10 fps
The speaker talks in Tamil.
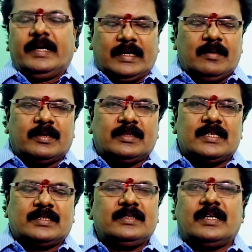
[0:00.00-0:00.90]
எட்டாம்
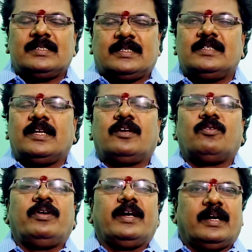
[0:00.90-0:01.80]
இடத்துல சந்திரன்
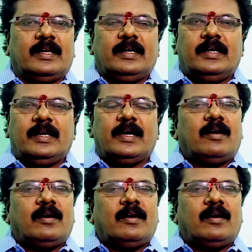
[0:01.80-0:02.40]
செஞ்சரிக்கக்கூடிய காலங்களில்